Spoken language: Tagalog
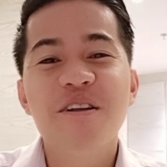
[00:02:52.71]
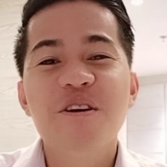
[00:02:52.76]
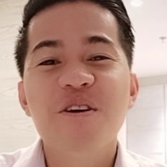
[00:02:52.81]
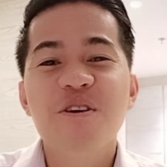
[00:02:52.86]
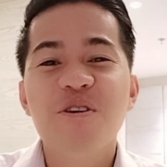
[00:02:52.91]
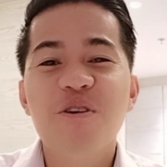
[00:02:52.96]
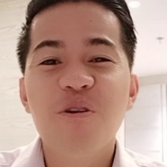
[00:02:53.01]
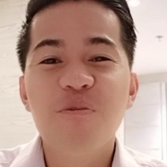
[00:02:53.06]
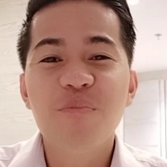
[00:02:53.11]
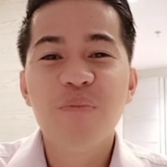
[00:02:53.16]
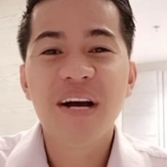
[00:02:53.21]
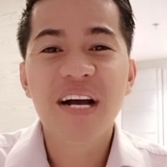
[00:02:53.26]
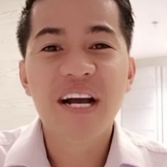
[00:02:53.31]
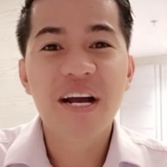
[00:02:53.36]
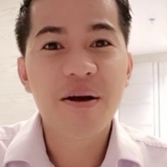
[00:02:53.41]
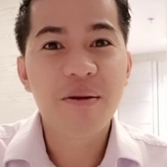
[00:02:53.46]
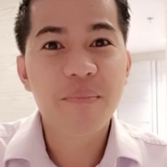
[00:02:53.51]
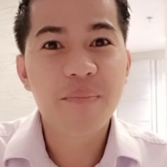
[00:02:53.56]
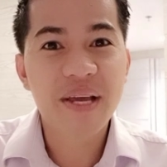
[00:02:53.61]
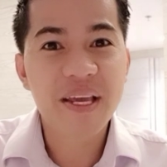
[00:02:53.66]
Yung
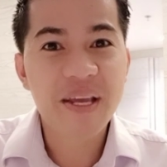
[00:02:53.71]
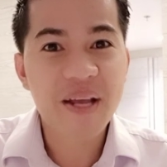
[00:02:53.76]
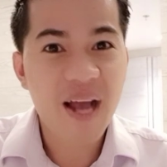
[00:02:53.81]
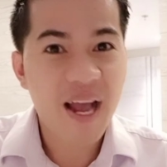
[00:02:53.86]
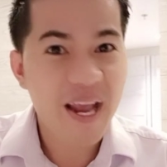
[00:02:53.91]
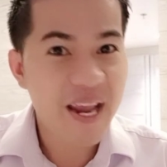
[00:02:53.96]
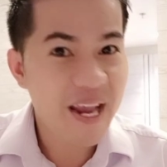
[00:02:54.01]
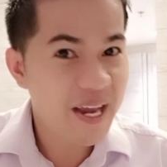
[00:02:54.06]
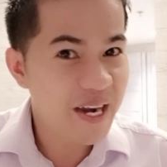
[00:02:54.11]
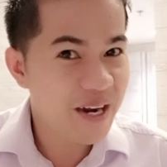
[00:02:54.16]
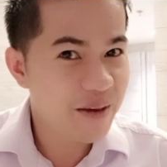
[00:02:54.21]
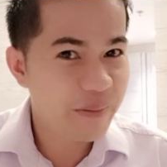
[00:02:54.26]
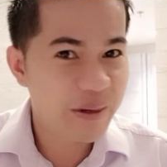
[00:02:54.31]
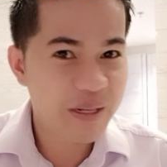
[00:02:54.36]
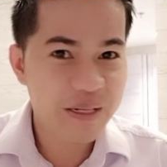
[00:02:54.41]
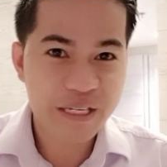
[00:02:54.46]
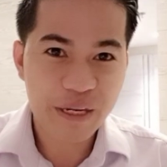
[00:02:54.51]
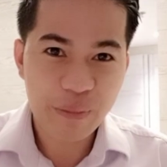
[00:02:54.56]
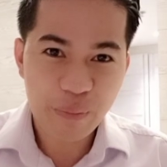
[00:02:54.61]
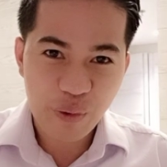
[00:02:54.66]
mga may kaya naman
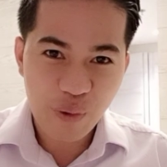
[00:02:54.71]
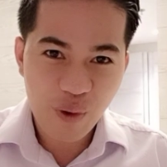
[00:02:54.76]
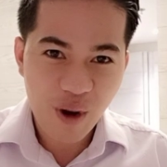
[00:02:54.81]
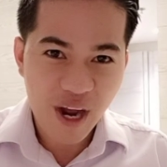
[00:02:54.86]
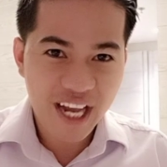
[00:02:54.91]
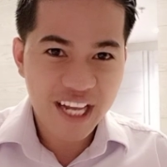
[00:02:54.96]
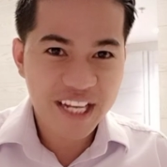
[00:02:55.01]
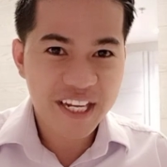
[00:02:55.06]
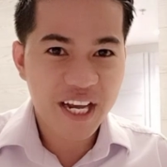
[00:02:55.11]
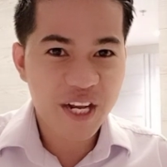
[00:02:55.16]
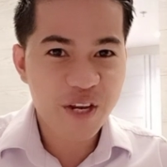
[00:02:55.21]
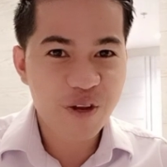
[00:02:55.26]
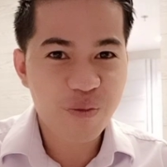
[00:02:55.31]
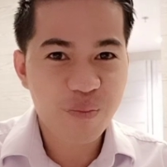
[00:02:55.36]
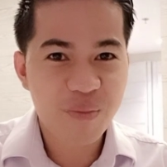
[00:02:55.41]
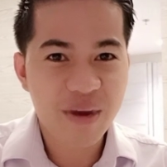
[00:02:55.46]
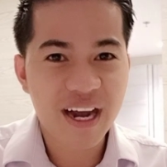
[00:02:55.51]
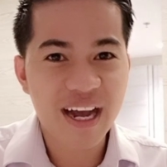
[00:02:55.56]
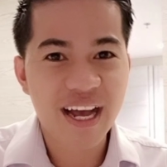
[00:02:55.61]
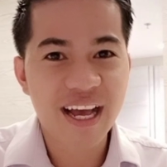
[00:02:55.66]
sa buhay dyan, yung
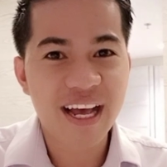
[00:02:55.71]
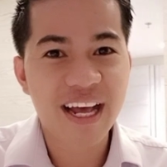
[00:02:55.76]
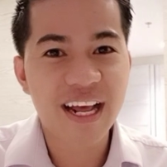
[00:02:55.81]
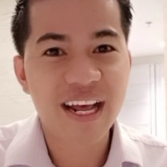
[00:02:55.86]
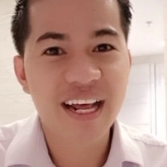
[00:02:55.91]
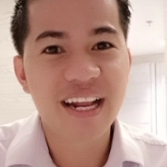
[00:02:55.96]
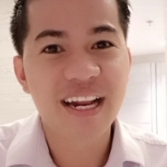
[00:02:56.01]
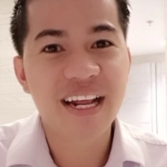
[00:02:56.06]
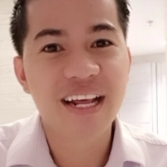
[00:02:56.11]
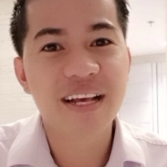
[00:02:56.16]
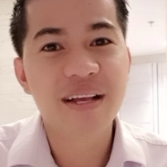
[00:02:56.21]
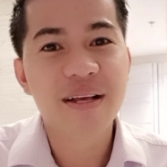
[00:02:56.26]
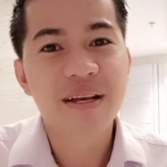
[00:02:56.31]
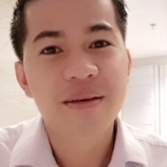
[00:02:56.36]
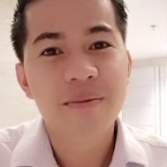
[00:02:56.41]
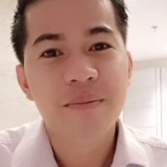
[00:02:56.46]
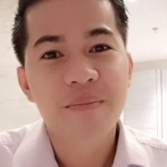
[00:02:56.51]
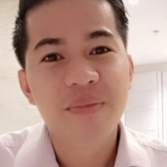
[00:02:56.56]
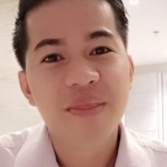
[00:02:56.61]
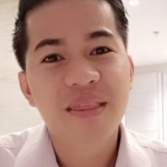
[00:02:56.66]
mga
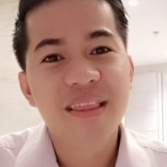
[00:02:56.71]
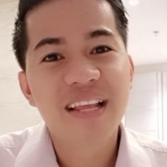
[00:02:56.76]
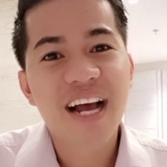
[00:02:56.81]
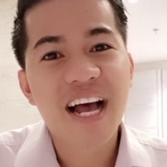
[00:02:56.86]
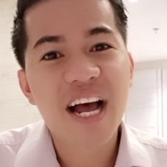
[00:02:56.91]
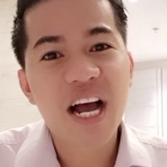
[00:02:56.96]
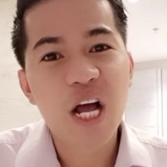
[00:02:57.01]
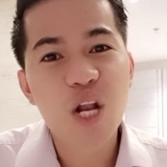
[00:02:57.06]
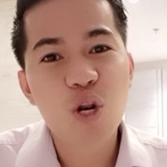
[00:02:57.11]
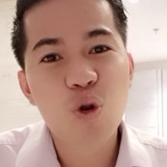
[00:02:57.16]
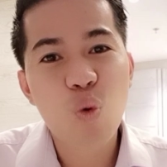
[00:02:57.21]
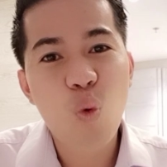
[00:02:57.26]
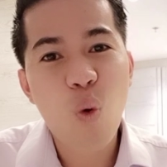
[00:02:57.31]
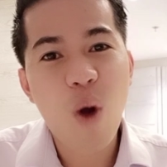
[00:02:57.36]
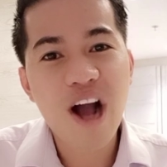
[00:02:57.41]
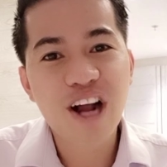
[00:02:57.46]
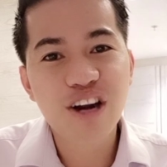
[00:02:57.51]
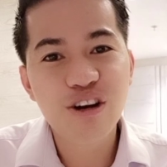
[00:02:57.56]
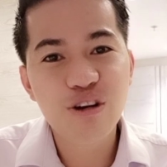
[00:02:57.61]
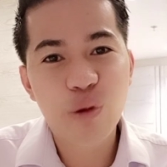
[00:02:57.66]

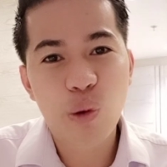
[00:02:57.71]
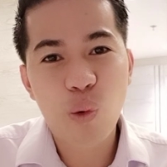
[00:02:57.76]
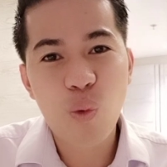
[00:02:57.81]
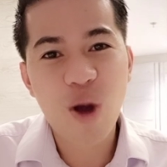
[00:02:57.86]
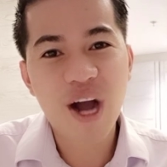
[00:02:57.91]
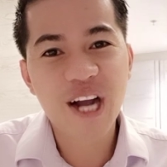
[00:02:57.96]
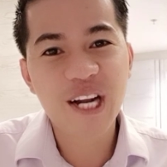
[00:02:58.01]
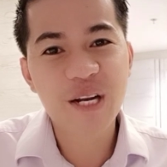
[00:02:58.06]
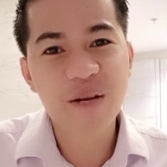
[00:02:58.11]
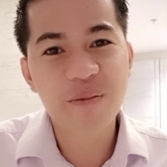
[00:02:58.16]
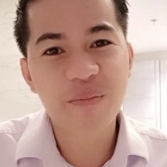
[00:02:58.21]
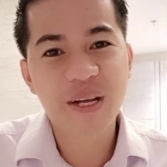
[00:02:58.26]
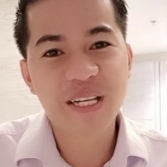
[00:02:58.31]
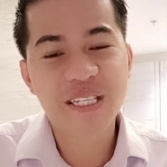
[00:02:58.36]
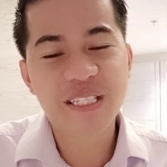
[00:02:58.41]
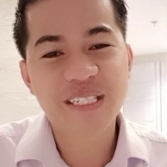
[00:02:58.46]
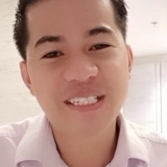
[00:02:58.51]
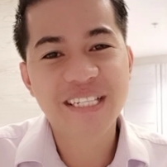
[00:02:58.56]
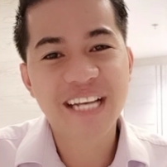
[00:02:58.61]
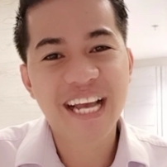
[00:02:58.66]
nakakaluwag-luwag
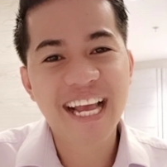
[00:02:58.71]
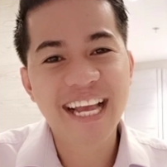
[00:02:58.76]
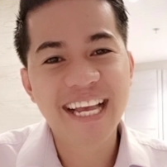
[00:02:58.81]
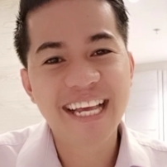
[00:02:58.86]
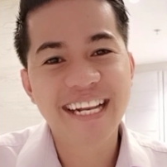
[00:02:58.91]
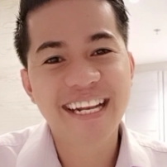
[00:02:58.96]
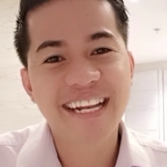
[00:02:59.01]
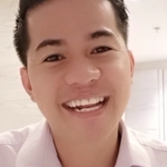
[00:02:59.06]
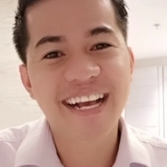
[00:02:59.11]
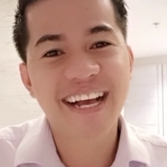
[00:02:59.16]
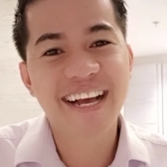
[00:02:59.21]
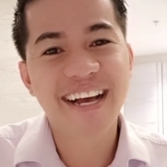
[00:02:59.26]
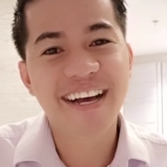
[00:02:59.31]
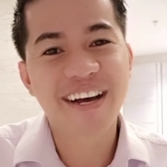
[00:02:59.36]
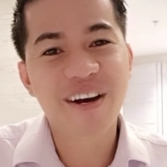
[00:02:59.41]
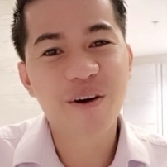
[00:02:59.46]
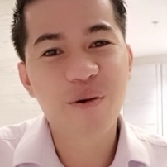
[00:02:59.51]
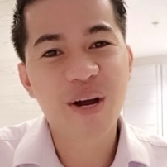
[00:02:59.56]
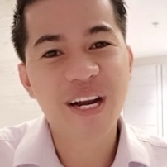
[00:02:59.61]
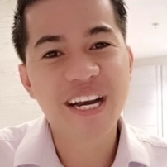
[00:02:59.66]
naman dyan. Ah,
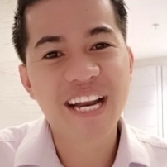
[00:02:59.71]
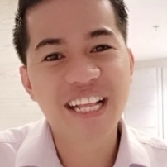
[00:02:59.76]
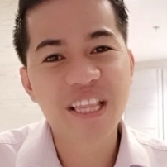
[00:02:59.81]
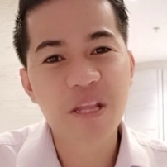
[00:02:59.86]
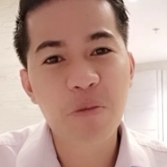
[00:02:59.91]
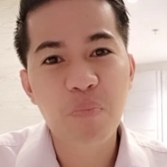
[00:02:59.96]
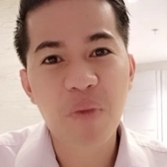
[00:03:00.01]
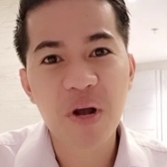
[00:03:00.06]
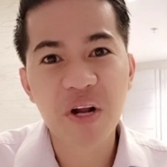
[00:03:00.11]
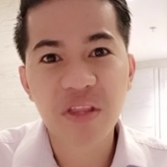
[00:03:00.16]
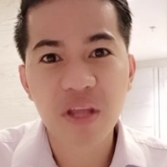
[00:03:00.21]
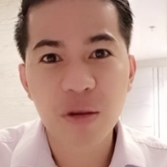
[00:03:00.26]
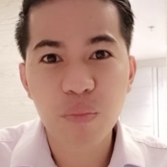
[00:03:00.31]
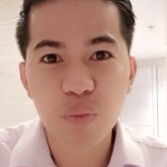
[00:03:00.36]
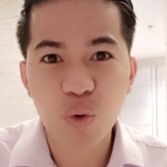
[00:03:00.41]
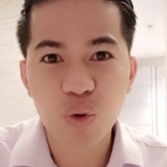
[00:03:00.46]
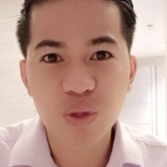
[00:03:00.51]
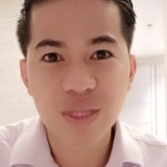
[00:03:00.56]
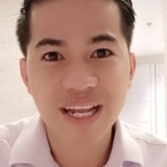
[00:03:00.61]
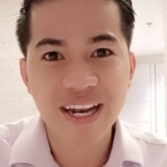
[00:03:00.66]
ah wag natin
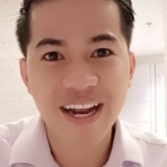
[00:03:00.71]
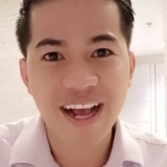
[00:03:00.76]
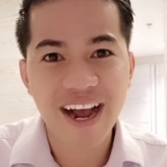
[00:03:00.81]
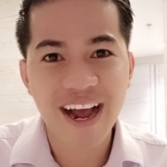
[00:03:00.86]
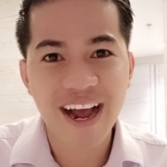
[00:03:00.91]
pagdamutan ang